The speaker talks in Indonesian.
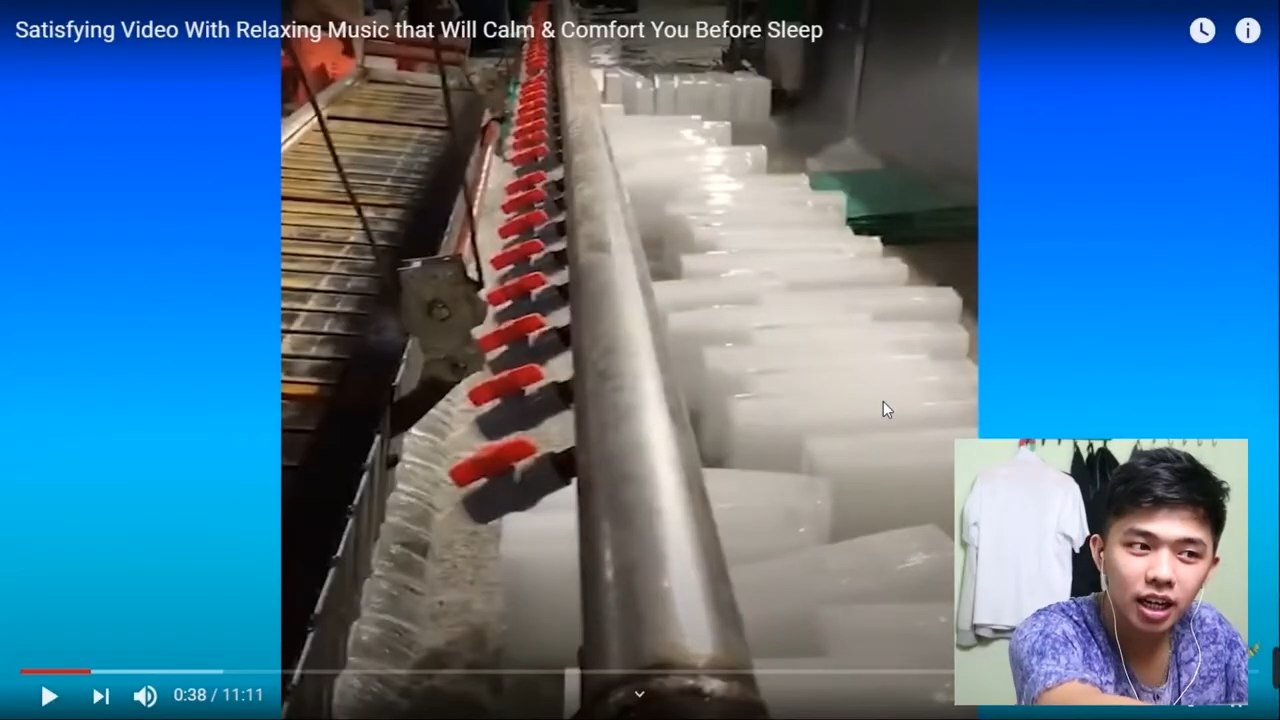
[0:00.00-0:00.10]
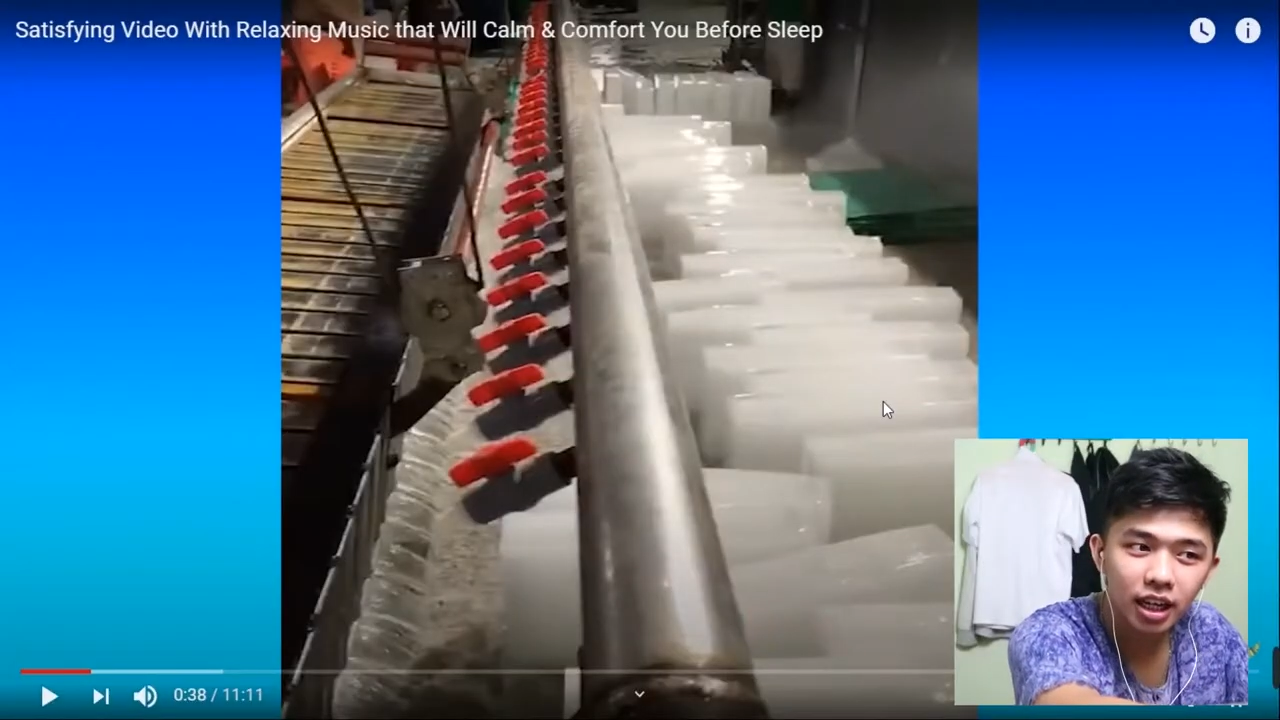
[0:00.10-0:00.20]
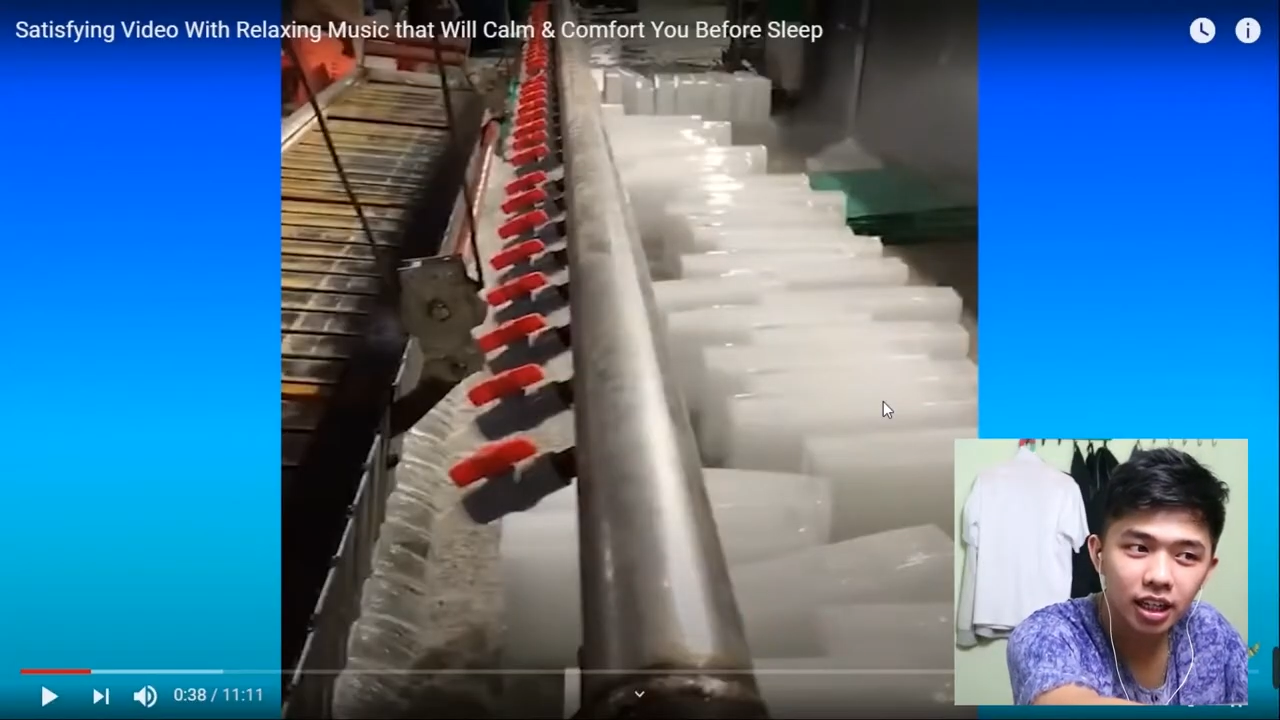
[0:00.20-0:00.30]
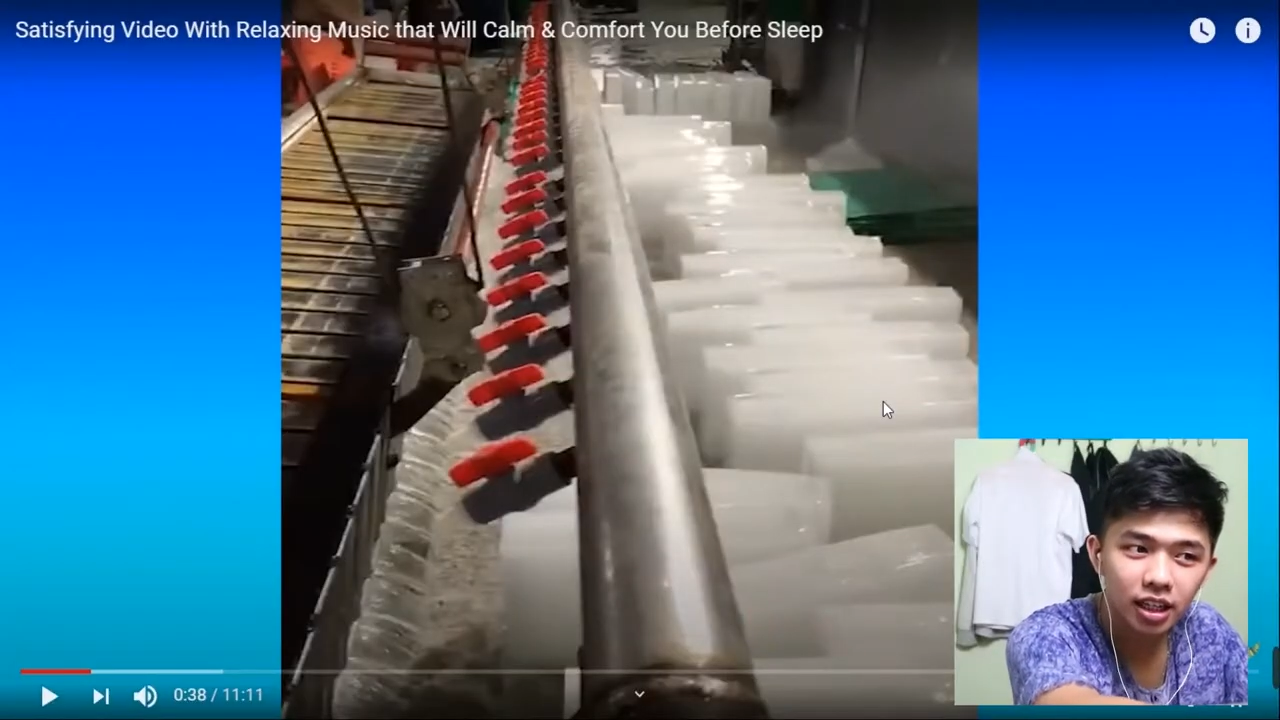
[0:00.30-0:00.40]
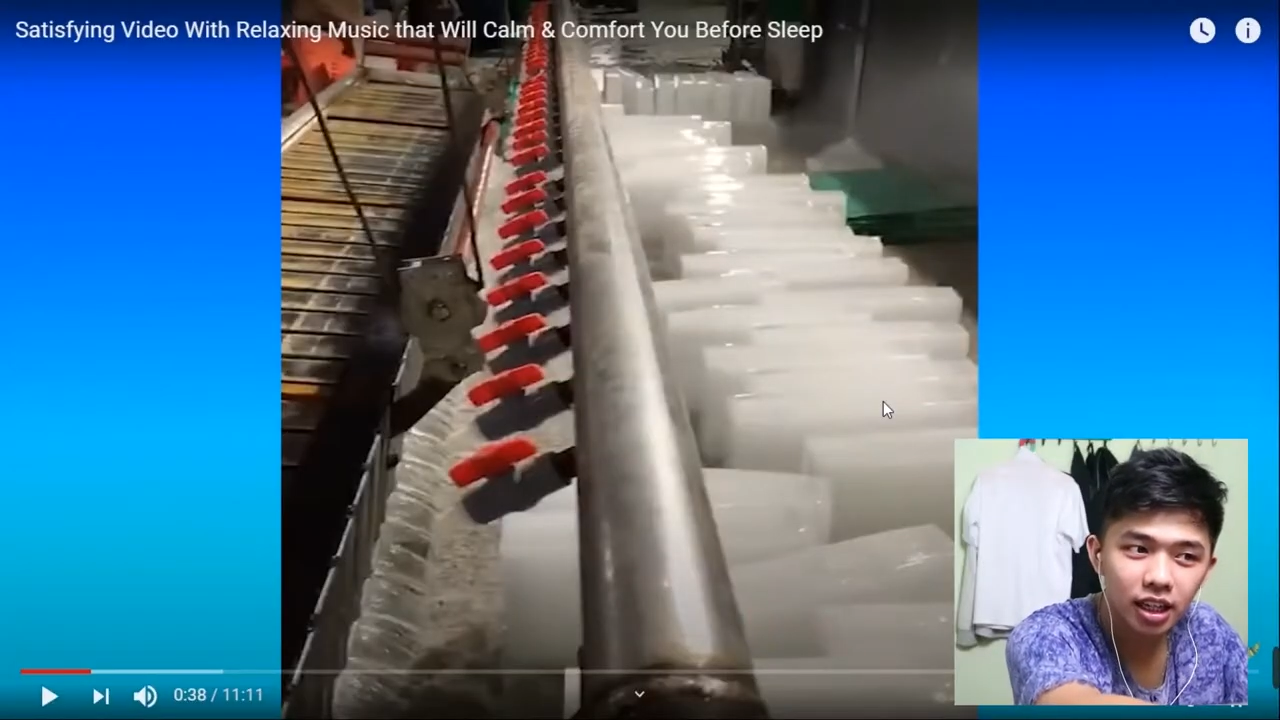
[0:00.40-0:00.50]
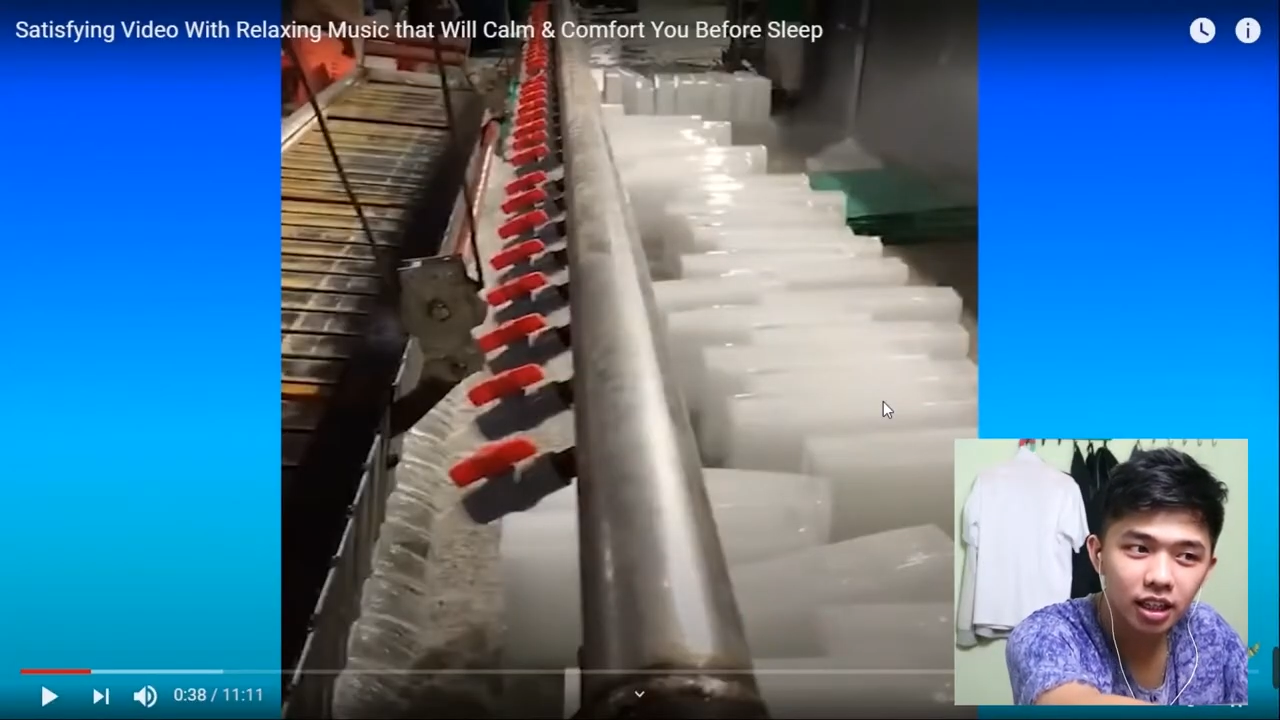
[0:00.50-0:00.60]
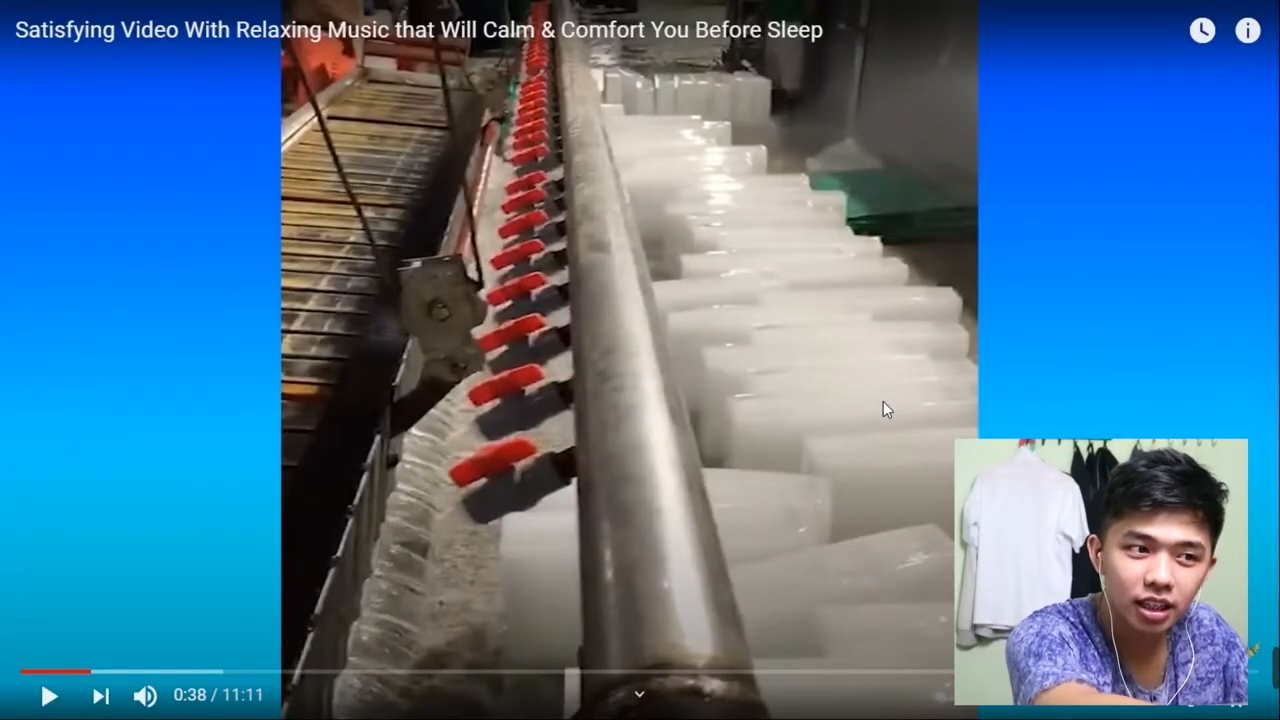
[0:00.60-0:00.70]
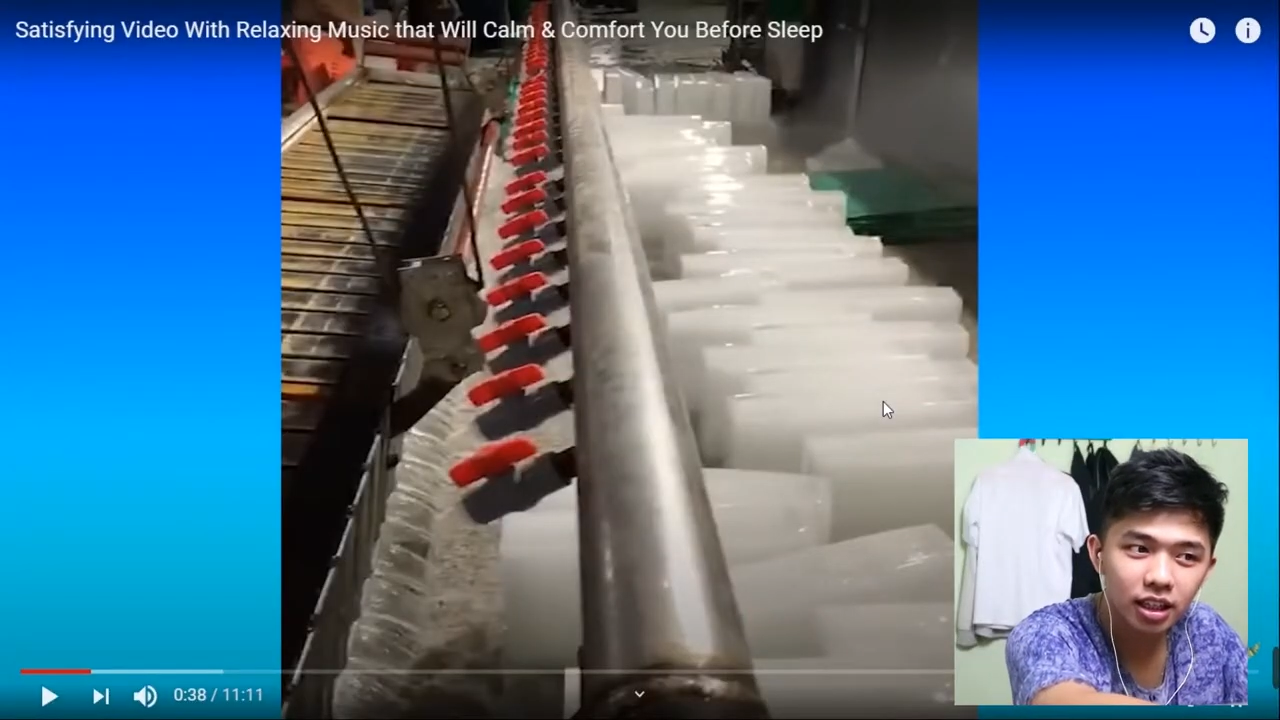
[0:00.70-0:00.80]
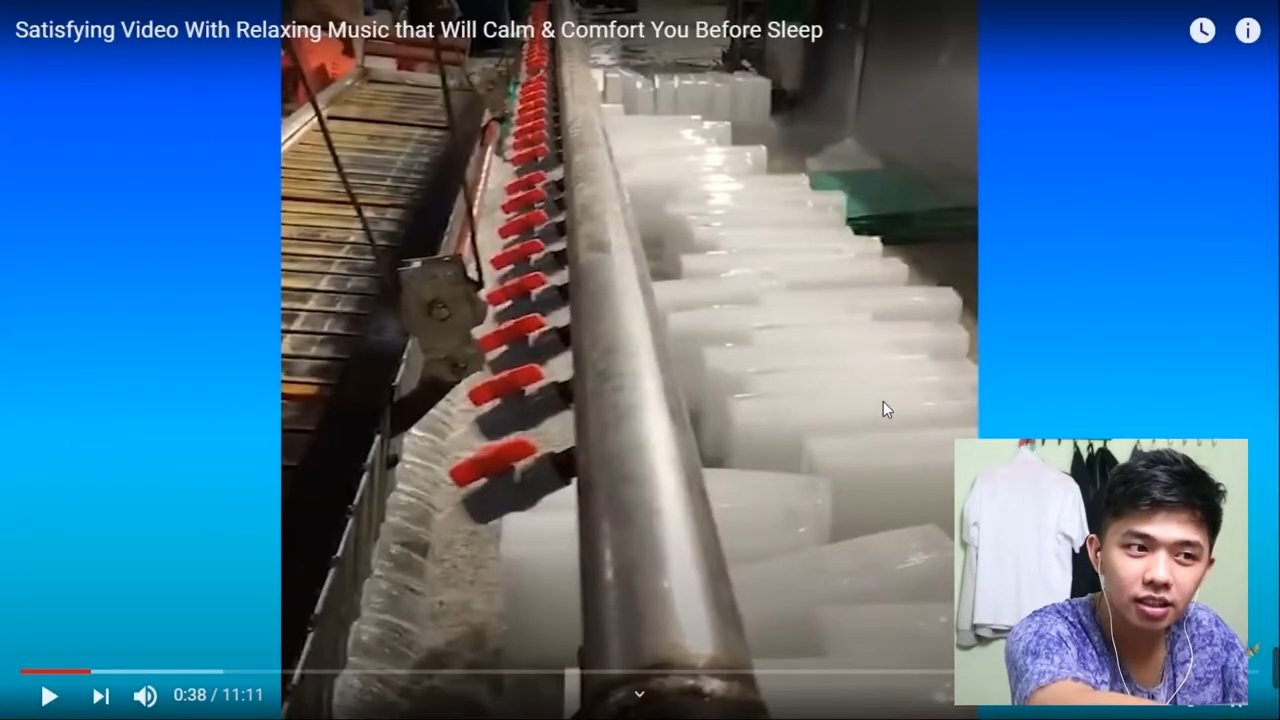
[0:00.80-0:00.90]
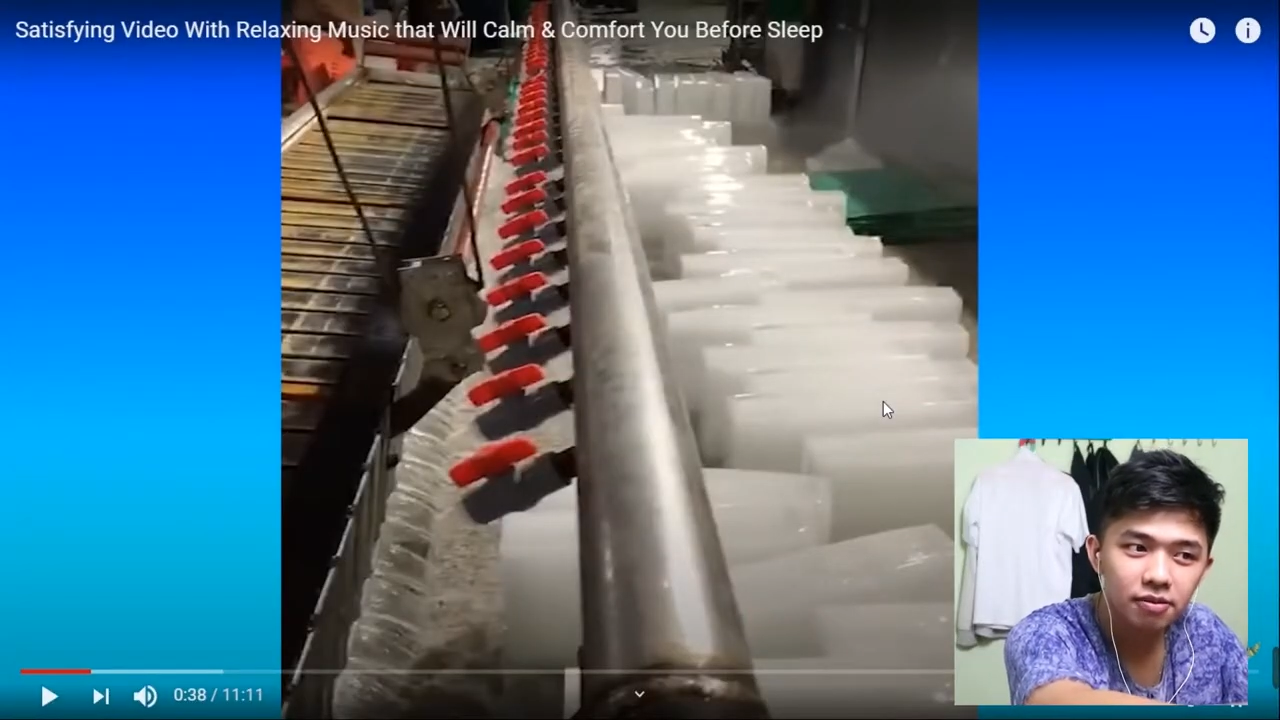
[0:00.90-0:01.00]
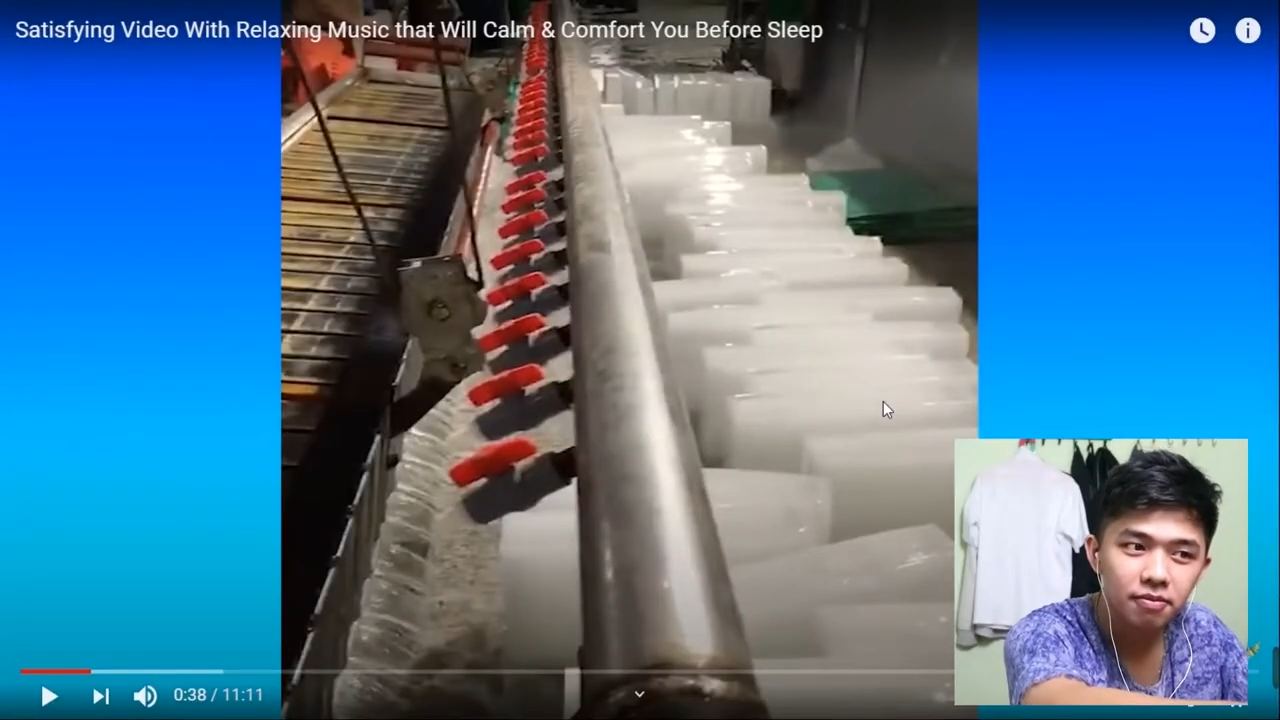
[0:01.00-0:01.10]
kalian lihat ini